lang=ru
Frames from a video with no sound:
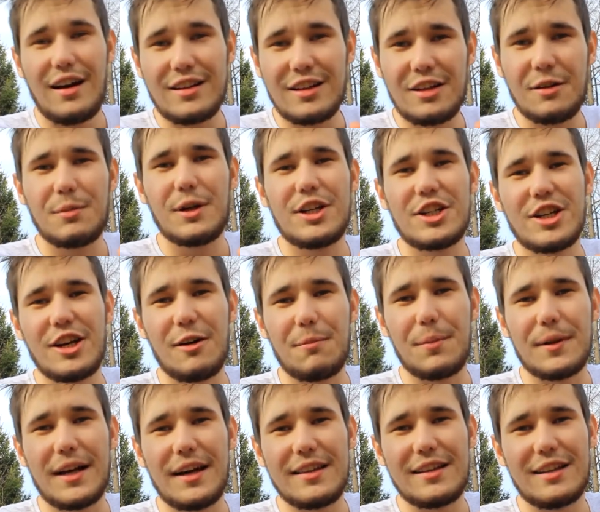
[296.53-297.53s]
Это небольшая
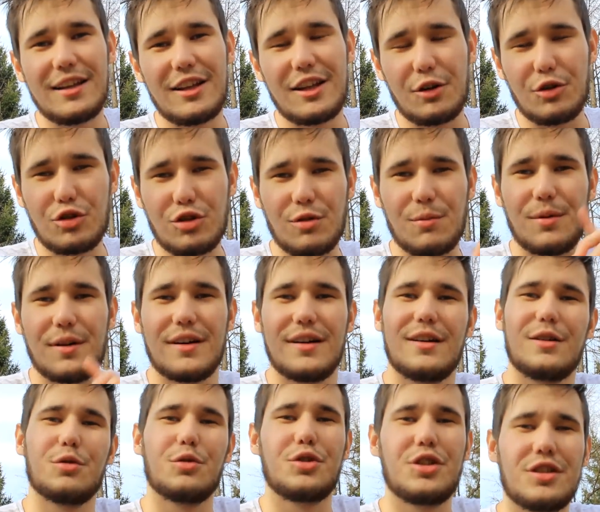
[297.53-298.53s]
плата для того, чтобы
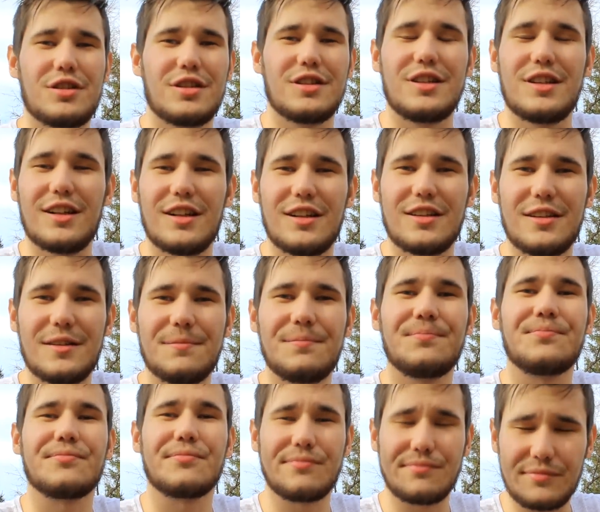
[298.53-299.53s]
научиться делать
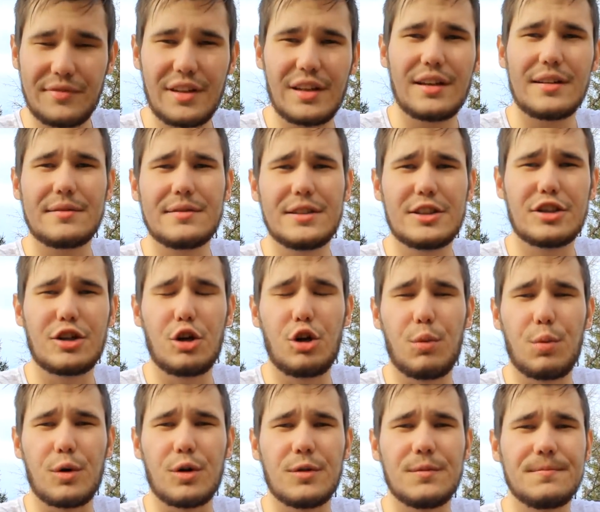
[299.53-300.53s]

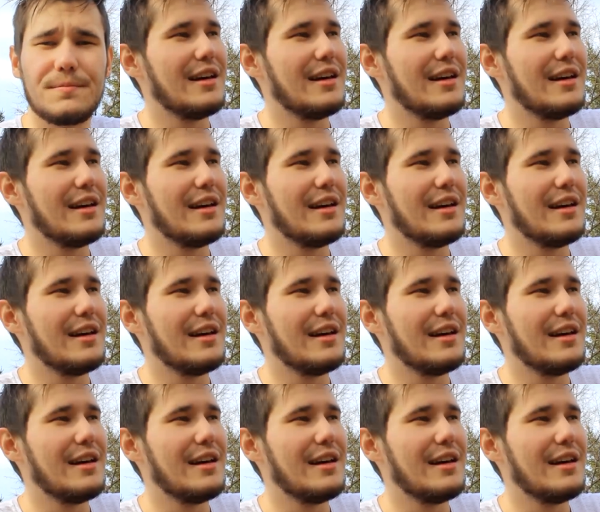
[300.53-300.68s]
склепку.